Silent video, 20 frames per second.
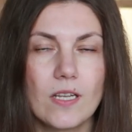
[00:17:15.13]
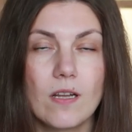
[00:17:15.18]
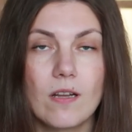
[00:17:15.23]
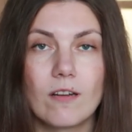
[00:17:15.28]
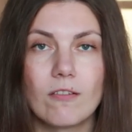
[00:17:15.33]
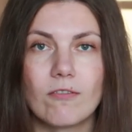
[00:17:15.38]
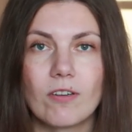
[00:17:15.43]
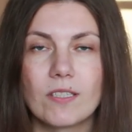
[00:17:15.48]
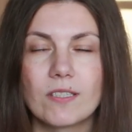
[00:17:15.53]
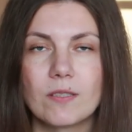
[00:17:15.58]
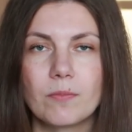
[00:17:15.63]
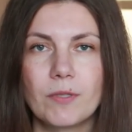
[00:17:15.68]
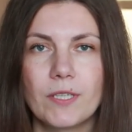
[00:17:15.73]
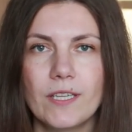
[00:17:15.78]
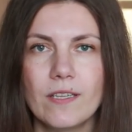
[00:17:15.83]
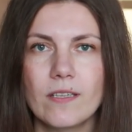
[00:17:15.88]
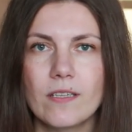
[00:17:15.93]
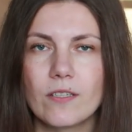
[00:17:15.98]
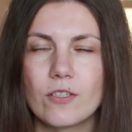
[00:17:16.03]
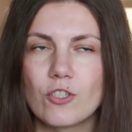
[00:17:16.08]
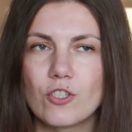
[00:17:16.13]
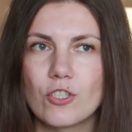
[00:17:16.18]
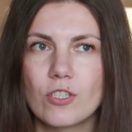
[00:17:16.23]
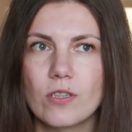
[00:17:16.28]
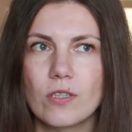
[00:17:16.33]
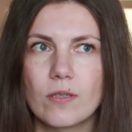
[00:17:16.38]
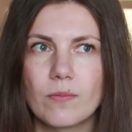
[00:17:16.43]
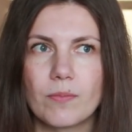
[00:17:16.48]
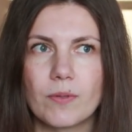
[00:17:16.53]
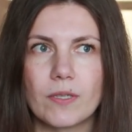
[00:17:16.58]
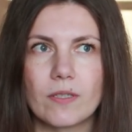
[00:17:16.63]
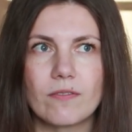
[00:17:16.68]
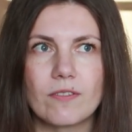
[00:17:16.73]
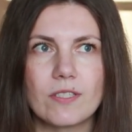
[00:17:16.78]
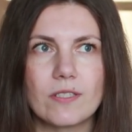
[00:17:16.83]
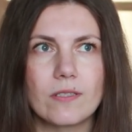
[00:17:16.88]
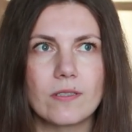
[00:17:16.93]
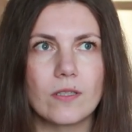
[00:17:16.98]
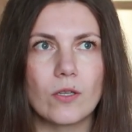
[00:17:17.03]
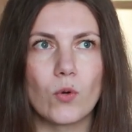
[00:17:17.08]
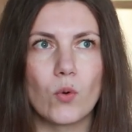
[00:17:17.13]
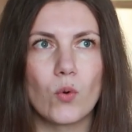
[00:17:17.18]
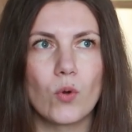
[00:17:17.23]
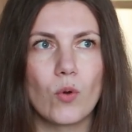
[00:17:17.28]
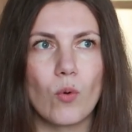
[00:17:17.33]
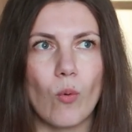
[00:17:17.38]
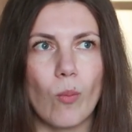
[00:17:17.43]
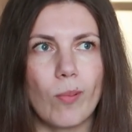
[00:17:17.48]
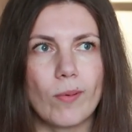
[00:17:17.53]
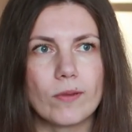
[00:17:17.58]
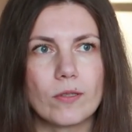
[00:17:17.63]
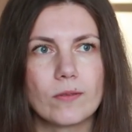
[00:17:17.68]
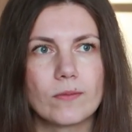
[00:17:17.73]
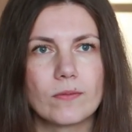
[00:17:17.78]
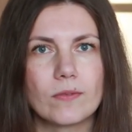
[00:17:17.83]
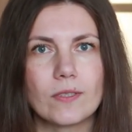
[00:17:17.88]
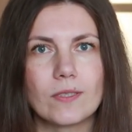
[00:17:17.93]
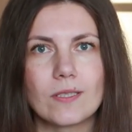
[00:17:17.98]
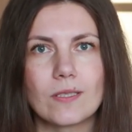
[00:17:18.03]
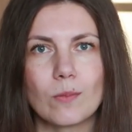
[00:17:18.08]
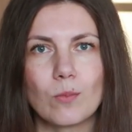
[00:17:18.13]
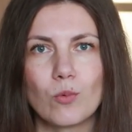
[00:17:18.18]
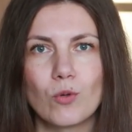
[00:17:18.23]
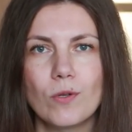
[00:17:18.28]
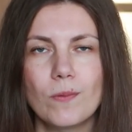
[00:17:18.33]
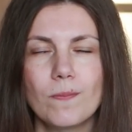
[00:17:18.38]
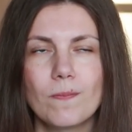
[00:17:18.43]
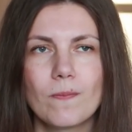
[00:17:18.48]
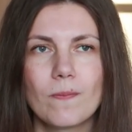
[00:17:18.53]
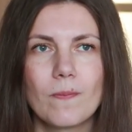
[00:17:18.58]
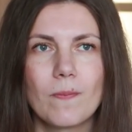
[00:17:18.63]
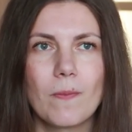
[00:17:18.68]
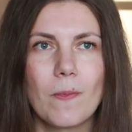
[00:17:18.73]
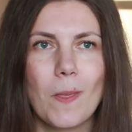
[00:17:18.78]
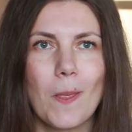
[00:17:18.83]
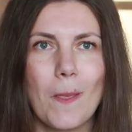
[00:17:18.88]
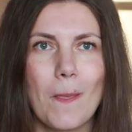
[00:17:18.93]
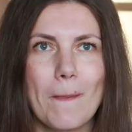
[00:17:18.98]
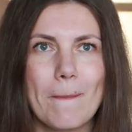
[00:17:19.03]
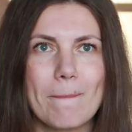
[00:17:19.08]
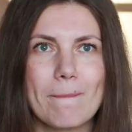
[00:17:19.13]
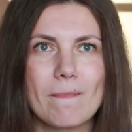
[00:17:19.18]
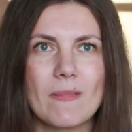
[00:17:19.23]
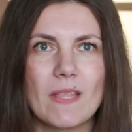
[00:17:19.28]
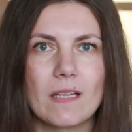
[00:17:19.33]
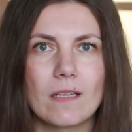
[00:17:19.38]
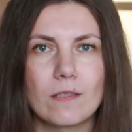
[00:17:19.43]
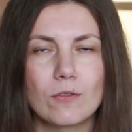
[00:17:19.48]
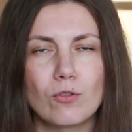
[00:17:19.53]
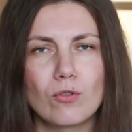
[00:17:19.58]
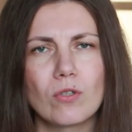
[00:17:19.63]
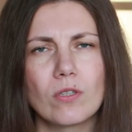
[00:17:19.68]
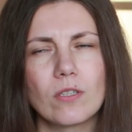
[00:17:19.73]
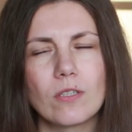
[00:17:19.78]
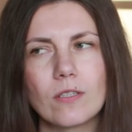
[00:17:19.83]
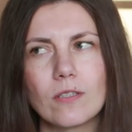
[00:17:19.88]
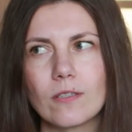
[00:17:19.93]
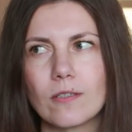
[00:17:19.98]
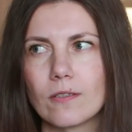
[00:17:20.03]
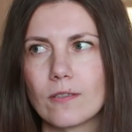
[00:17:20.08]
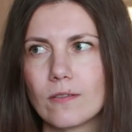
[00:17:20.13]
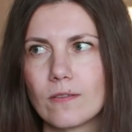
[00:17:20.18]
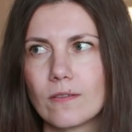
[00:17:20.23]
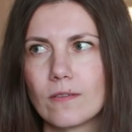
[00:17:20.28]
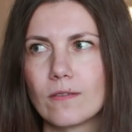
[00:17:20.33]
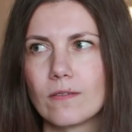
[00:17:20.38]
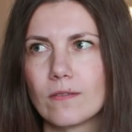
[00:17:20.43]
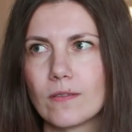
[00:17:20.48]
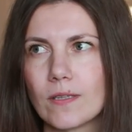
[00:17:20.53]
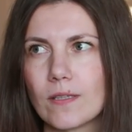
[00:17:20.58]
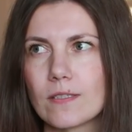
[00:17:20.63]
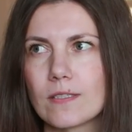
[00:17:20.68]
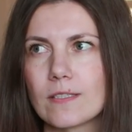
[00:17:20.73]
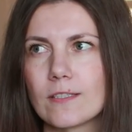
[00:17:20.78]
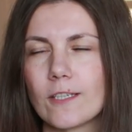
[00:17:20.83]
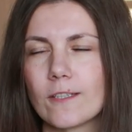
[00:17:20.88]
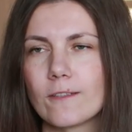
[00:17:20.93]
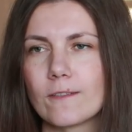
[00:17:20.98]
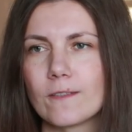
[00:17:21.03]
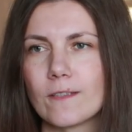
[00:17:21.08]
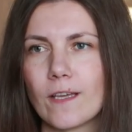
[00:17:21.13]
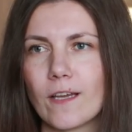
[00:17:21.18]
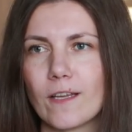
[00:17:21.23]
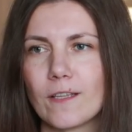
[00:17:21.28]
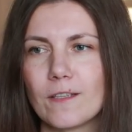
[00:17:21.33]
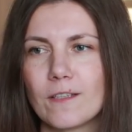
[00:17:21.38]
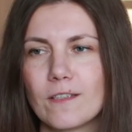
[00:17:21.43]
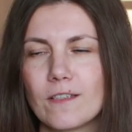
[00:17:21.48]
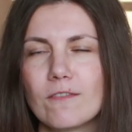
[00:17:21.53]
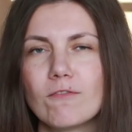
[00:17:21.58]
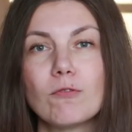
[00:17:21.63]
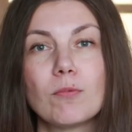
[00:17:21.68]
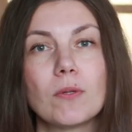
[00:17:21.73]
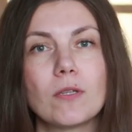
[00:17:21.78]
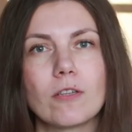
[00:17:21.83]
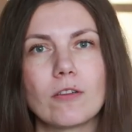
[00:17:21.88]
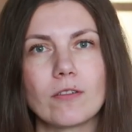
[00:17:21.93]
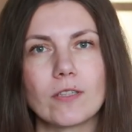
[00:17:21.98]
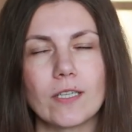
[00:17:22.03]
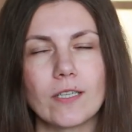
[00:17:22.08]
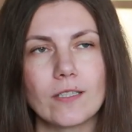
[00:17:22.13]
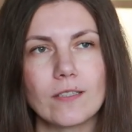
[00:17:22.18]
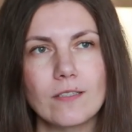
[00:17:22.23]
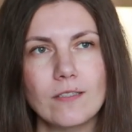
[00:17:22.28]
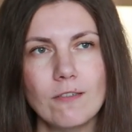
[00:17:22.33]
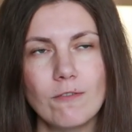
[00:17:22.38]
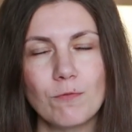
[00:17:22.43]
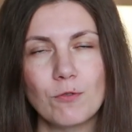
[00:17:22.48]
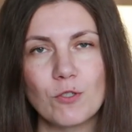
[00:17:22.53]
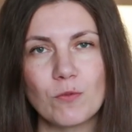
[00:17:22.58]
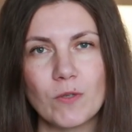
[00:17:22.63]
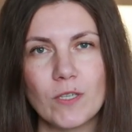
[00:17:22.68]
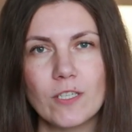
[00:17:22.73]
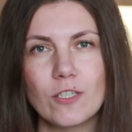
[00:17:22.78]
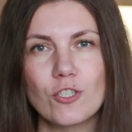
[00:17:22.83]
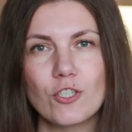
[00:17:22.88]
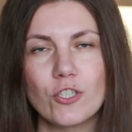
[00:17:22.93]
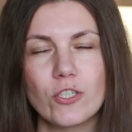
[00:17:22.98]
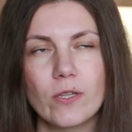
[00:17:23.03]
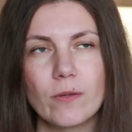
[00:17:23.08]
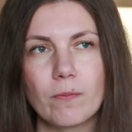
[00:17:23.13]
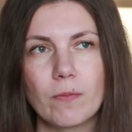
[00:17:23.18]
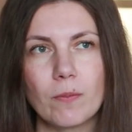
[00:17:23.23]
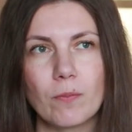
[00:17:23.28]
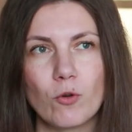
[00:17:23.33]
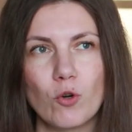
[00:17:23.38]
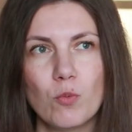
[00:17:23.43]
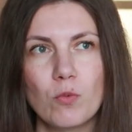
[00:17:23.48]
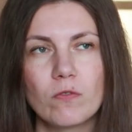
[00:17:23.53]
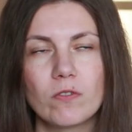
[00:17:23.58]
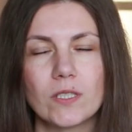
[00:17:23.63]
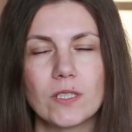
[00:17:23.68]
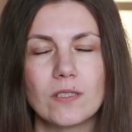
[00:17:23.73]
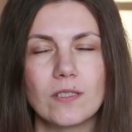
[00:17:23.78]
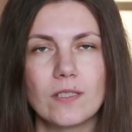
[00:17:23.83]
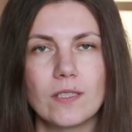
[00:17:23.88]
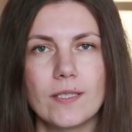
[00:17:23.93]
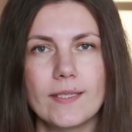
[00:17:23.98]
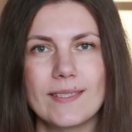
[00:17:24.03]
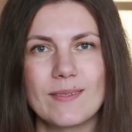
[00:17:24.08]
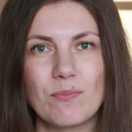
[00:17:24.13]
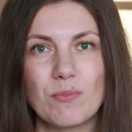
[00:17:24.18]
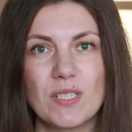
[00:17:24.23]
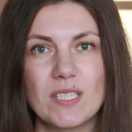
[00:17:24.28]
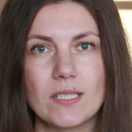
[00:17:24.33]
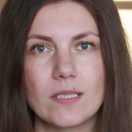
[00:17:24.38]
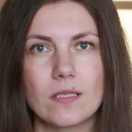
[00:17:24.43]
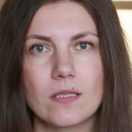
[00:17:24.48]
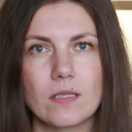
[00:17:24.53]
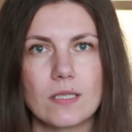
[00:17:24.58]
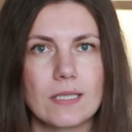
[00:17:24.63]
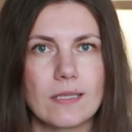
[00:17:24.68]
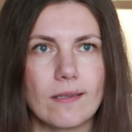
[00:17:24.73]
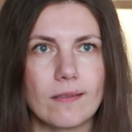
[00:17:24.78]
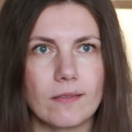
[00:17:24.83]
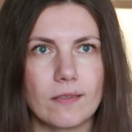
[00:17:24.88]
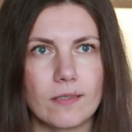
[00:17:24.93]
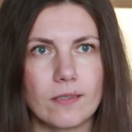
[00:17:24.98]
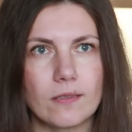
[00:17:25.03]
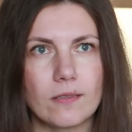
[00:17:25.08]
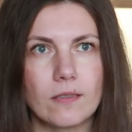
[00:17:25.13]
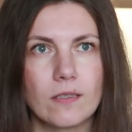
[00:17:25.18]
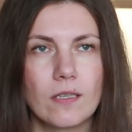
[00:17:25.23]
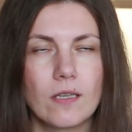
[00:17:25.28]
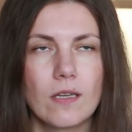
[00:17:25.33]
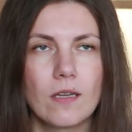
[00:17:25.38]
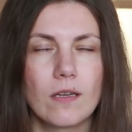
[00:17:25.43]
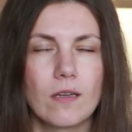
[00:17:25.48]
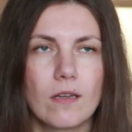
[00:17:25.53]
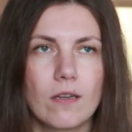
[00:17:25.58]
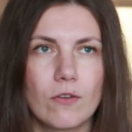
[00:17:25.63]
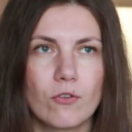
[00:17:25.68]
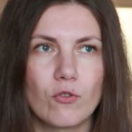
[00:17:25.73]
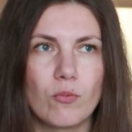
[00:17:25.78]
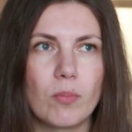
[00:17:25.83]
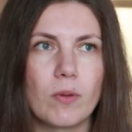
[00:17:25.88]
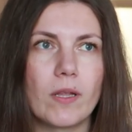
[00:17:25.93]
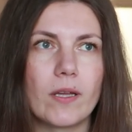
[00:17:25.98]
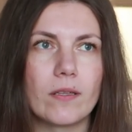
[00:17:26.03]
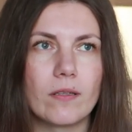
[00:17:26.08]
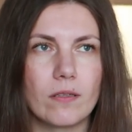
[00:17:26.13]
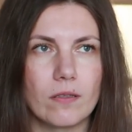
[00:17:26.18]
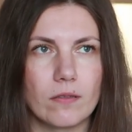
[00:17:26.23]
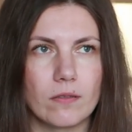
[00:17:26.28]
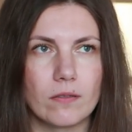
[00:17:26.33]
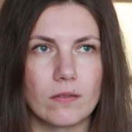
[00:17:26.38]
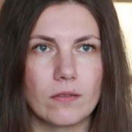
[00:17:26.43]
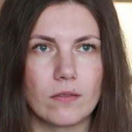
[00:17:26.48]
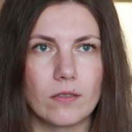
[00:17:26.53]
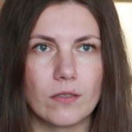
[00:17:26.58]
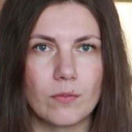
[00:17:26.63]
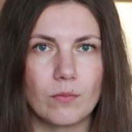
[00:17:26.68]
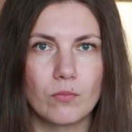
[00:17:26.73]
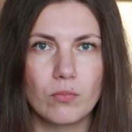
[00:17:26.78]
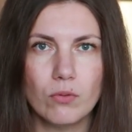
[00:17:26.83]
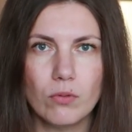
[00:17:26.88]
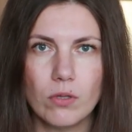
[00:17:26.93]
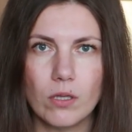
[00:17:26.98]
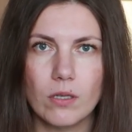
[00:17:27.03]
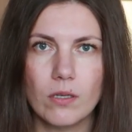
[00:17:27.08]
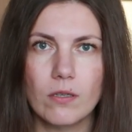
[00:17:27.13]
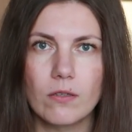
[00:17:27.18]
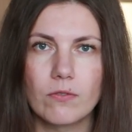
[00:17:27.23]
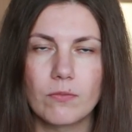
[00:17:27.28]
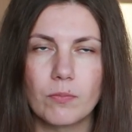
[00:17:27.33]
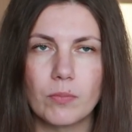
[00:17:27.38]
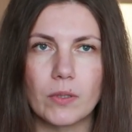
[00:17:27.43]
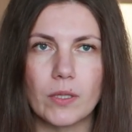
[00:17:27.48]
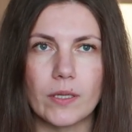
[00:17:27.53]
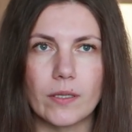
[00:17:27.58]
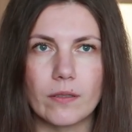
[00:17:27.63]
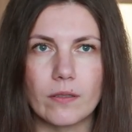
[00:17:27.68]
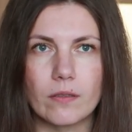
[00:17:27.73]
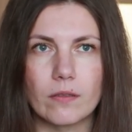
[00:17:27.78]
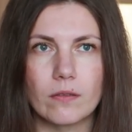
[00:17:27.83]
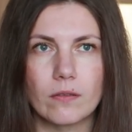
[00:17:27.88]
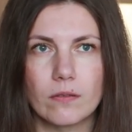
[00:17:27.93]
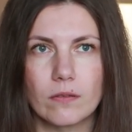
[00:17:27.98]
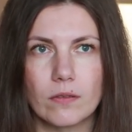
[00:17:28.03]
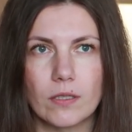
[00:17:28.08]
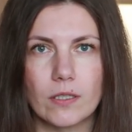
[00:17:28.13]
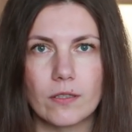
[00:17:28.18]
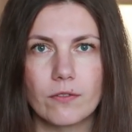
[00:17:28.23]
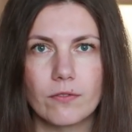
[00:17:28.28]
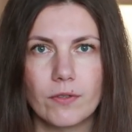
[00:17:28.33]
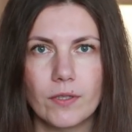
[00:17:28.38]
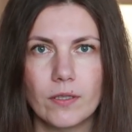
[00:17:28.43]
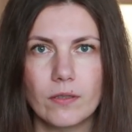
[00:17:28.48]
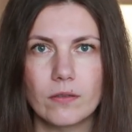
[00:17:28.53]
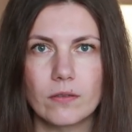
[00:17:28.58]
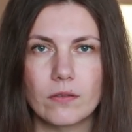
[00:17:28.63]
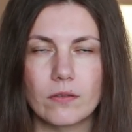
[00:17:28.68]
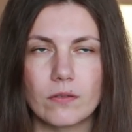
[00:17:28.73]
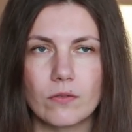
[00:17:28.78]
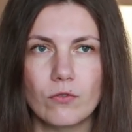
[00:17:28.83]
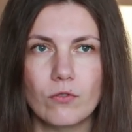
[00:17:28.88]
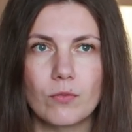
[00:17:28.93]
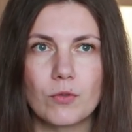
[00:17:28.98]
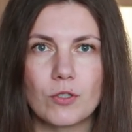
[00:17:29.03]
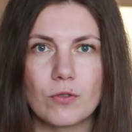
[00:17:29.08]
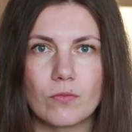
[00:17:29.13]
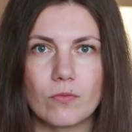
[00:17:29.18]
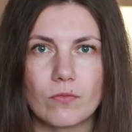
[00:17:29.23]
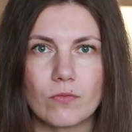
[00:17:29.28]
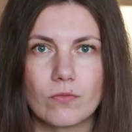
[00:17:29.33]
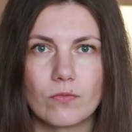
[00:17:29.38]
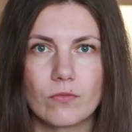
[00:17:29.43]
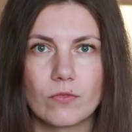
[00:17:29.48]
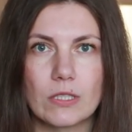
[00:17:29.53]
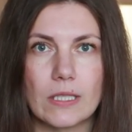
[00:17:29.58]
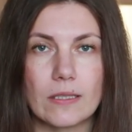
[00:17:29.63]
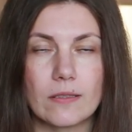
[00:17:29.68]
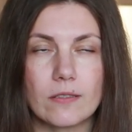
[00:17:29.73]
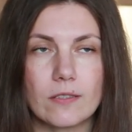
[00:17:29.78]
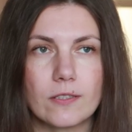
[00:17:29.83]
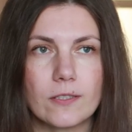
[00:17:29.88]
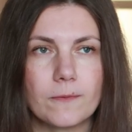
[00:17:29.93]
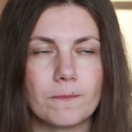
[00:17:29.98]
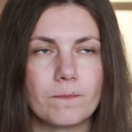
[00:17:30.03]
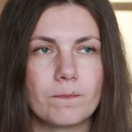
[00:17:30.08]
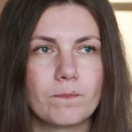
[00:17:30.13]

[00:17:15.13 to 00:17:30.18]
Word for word: В октябре я решила провести такой опыт над собой – которые, э, надо сказать, я не выполнила до конца. В общем, я решила попробовать не есть месяц сладкое. В плане э, булок, в плане э, конфет, ну, в общем, сладостей.